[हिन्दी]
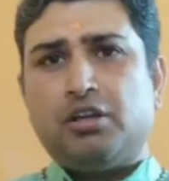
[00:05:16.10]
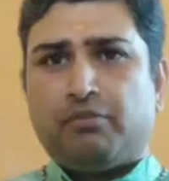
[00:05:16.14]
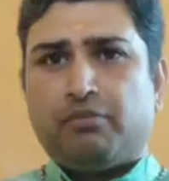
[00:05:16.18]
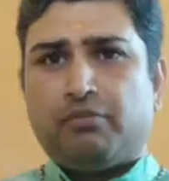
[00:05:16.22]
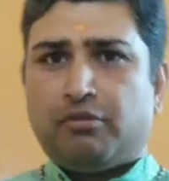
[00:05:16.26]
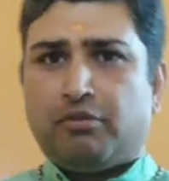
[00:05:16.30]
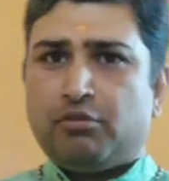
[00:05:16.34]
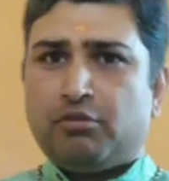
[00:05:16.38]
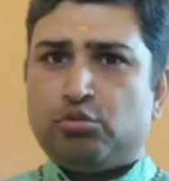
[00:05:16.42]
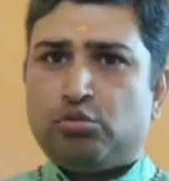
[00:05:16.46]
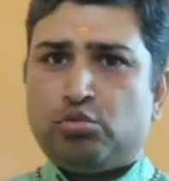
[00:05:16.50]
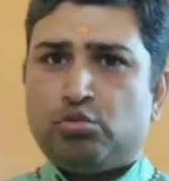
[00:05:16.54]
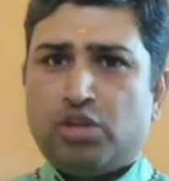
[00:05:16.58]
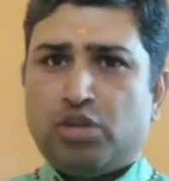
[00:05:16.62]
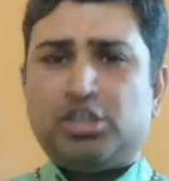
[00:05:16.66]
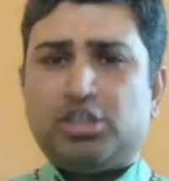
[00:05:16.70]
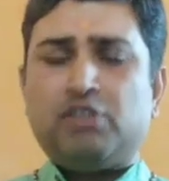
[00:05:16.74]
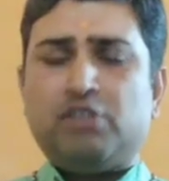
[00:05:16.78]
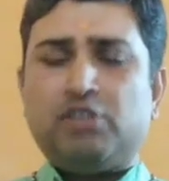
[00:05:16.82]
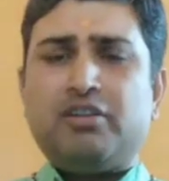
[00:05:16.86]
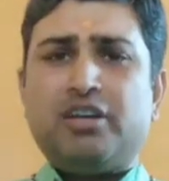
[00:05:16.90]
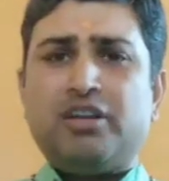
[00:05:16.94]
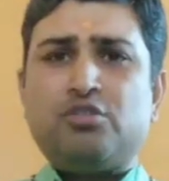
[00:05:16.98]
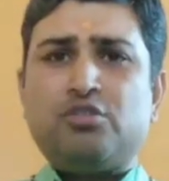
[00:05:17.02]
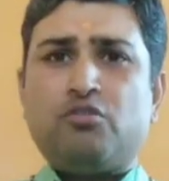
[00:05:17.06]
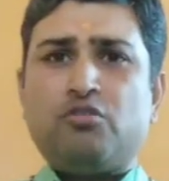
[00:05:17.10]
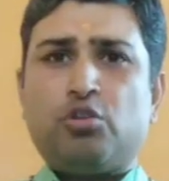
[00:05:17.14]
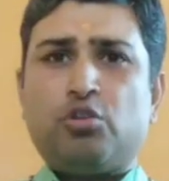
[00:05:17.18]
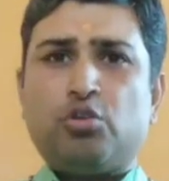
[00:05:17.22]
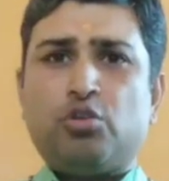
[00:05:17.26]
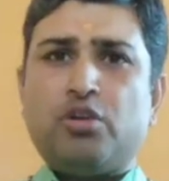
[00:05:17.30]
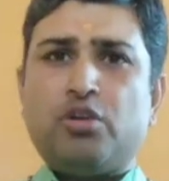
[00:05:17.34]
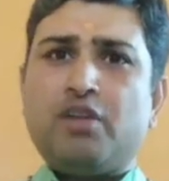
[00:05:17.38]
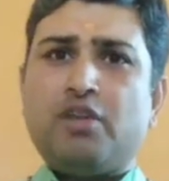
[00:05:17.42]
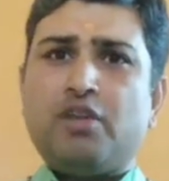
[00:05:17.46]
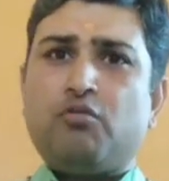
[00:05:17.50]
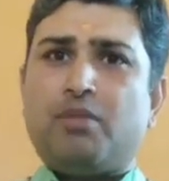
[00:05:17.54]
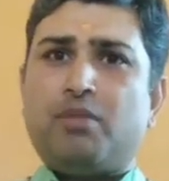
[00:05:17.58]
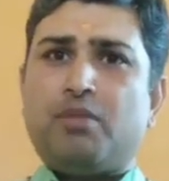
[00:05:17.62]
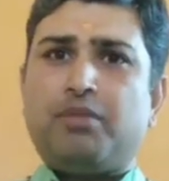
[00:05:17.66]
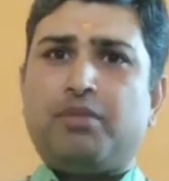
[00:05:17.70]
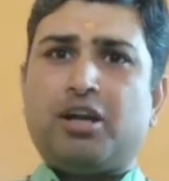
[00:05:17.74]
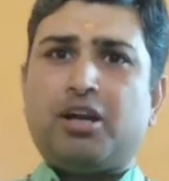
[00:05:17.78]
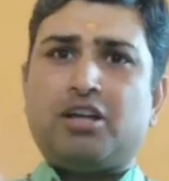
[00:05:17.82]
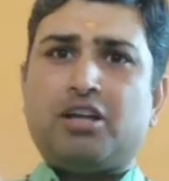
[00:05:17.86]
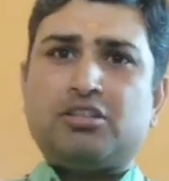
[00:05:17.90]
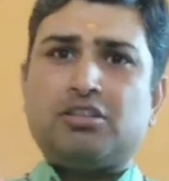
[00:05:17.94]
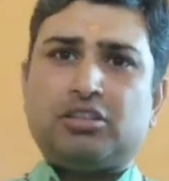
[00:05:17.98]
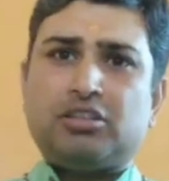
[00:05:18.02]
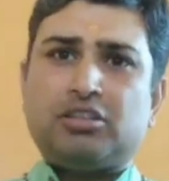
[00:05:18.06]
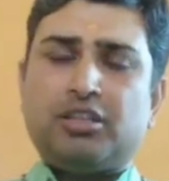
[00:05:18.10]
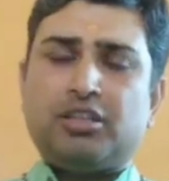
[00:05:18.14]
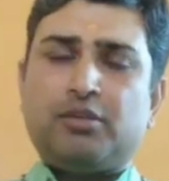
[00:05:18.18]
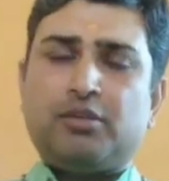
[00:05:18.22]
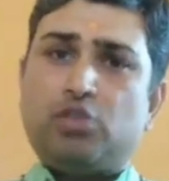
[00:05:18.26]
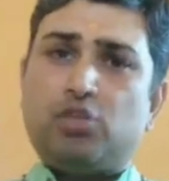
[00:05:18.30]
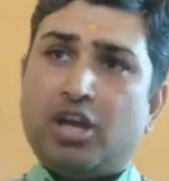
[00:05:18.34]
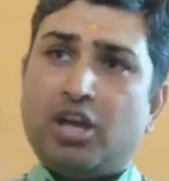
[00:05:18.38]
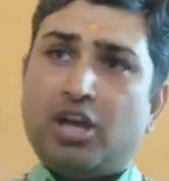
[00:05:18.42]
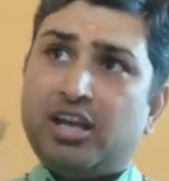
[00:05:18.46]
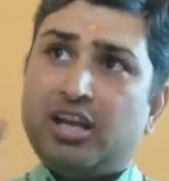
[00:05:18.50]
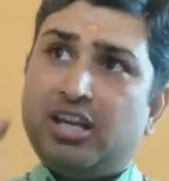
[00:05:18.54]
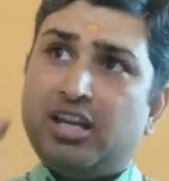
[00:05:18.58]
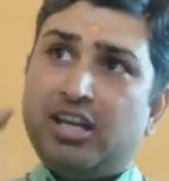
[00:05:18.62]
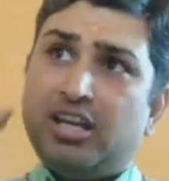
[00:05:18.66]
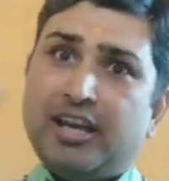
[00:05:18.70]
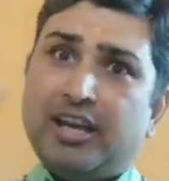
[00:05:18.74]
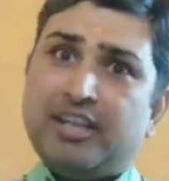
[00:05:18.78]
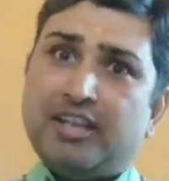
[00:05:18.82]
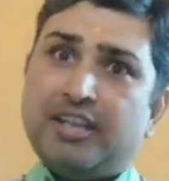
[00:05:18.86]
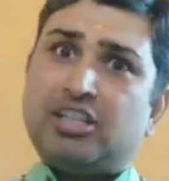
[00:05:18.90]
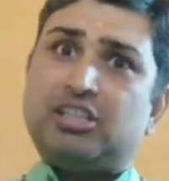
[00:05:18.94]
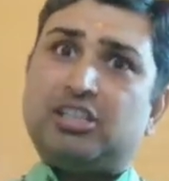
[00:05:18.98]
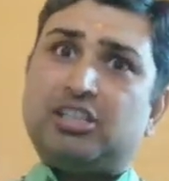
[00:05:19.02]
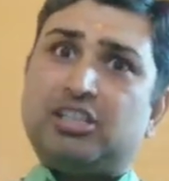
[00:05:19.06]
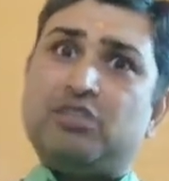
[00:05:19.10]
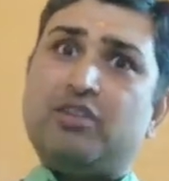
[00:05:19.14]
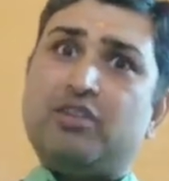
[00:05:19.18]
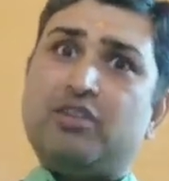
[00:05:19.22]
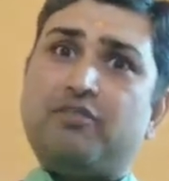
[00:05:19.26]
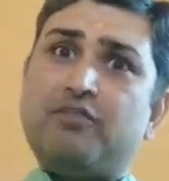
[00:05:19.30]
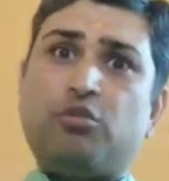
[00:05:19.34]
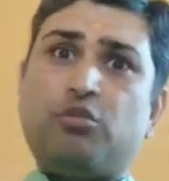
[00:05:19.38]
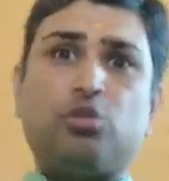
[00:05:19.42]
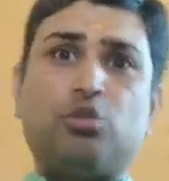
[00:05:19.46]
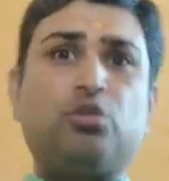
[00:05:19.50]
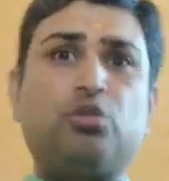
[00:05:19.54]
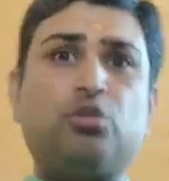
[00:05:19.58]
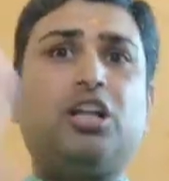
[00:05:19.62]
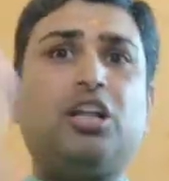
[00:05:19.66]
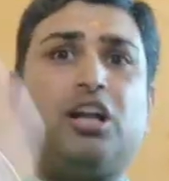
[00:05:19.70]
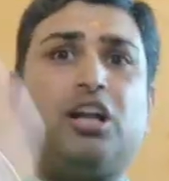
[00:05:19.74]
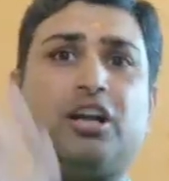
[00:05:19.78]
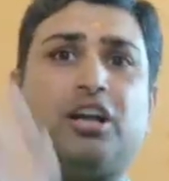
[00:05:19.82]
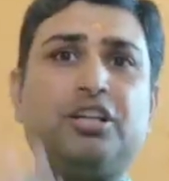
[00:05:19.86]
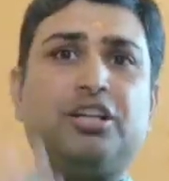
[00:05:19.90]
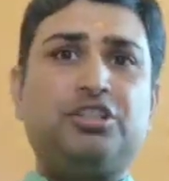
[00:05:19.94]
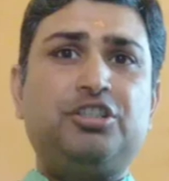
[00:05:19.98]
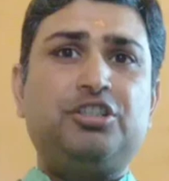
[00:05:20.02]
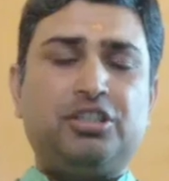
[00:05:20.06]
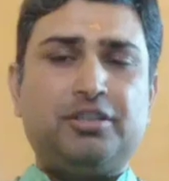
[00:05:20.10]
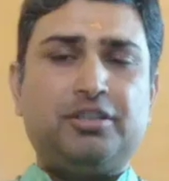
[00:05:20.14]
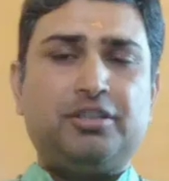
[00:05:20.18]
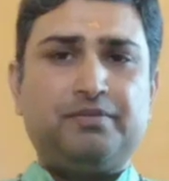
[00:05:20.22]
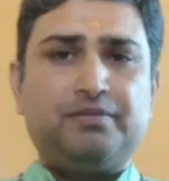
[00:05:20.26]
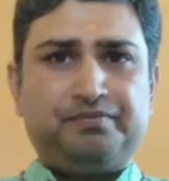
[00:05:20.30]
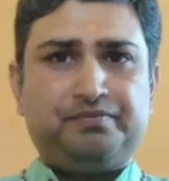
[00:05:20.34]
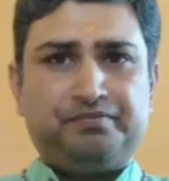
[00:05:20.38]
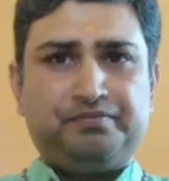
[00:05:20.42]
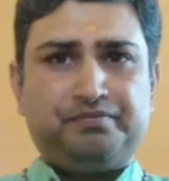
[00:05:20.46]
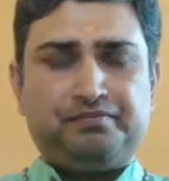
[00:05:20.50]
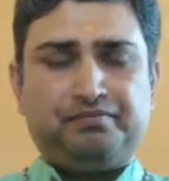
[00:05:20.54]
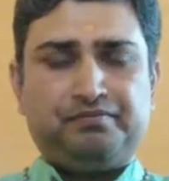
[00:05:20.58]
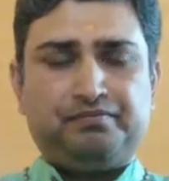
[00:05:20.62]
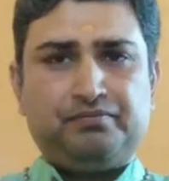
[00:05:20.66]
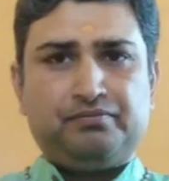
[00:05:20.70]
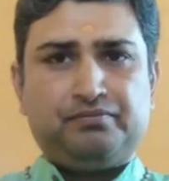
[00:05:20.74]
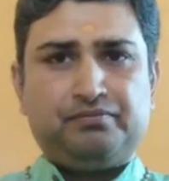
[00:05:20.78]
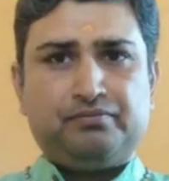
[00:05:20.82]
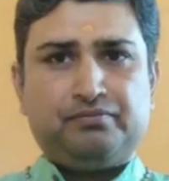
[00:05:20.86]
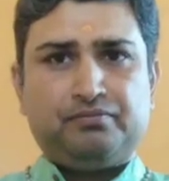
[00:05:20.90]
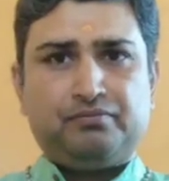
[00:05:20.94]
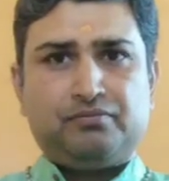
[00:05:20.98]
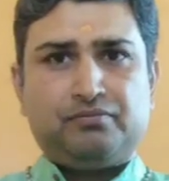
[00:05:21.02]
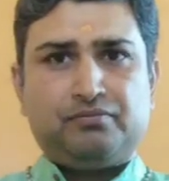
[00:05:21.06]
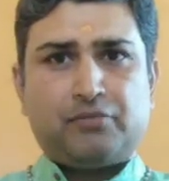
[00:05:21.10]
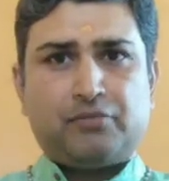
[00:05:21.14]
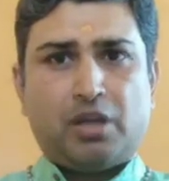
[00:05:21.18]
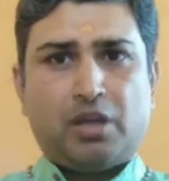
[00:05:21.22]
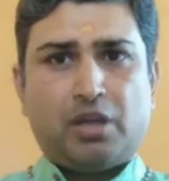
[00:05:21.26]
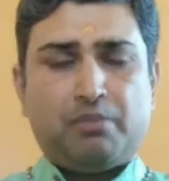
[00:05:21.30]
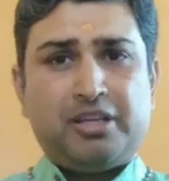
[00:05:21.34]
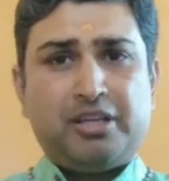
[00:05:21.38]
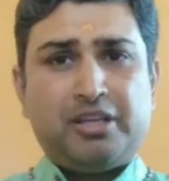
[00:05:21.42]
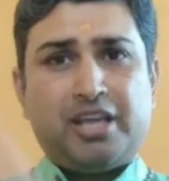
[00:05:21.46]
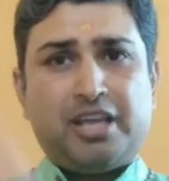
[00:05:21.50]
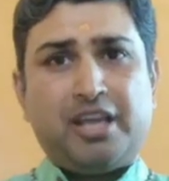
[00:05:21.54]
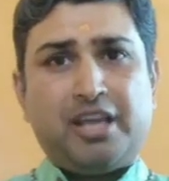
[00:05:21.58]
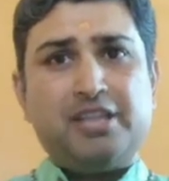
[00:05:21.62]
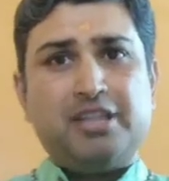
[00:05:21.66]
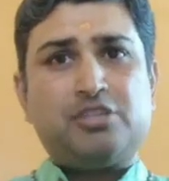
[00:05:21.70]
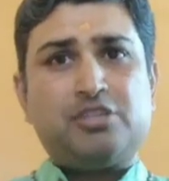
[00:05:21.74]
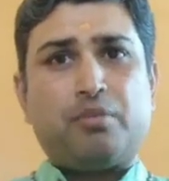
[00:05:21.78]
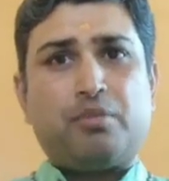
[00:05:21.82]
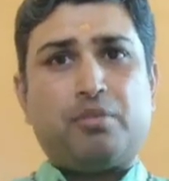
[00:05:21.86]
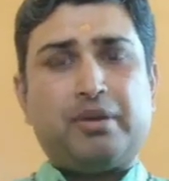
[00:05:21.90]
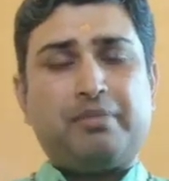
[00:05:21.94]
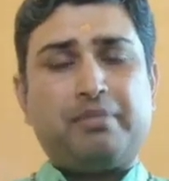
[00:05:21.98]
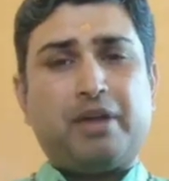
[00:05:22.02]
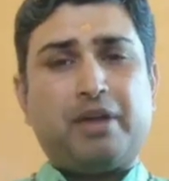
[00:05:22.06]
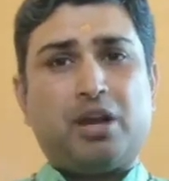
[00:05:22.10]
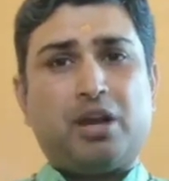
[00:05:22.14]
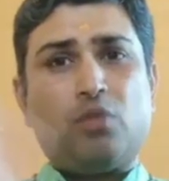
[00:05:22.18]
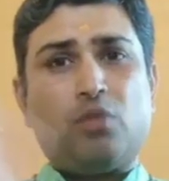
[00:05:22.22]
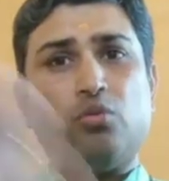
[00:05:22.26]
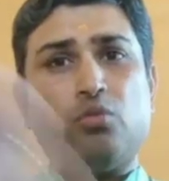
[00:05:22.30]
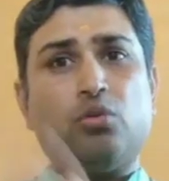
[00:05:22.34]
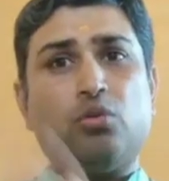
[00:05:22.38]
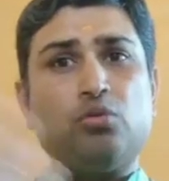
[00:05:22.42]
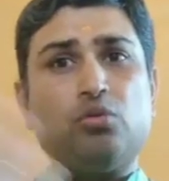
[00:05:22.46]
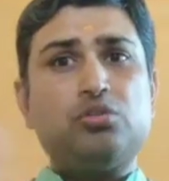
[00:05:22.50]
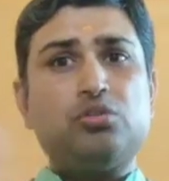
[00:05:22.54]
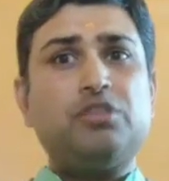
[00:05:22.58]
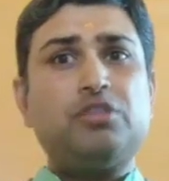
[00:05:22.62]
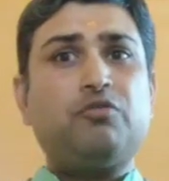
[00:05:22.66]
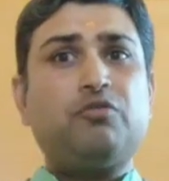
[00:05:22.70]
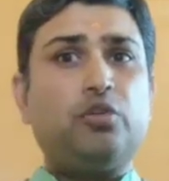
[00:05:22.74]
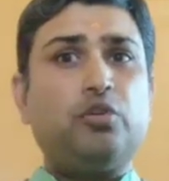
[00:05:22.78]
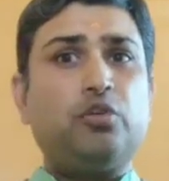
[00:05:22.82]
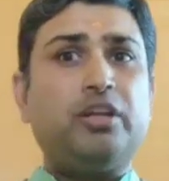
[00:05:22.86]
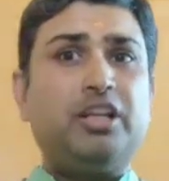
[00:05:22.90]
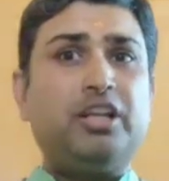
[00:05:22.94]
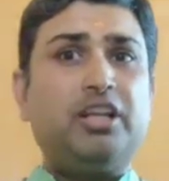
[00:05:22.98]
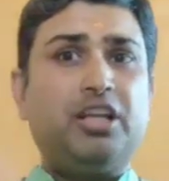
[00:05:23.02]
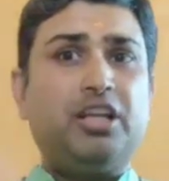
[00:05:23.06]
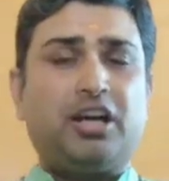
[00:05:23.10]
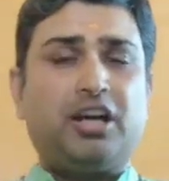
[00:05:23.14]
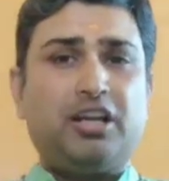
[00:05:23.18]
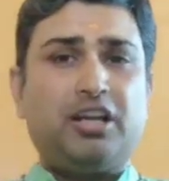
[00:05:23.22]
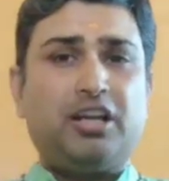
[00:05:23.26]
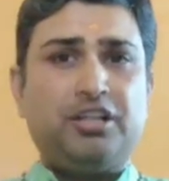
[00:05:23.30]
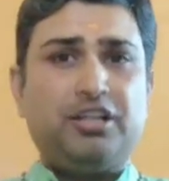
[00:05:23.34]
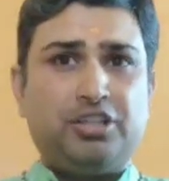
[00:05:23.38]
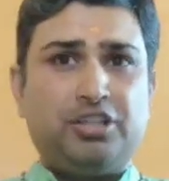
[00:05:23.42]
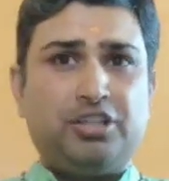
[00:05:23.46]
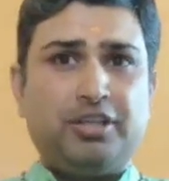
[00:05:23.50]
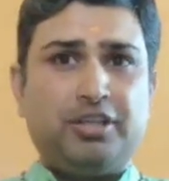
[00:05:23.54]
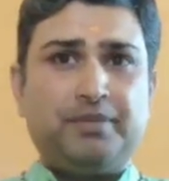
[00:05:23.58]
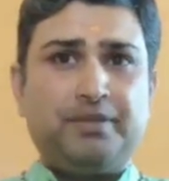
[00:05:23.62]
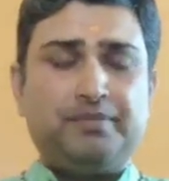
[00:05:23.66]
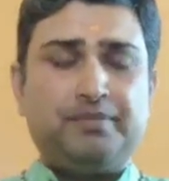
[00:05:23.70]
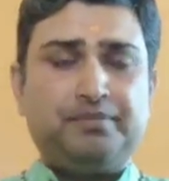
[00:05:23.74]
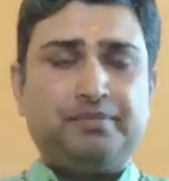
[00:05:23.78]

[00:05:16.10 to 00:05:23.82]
पर्वत उठाते हुए की जो फ़ोटो है वो आप लगा सकते हैं उठा के लेके जाते हुए की फ़ोटो नहीं लगानी चाहिए अब मैं यही इस टॉपिक पे आ रहा हूँ कौन कौन सी फोटो नहीं लगानी चाहिए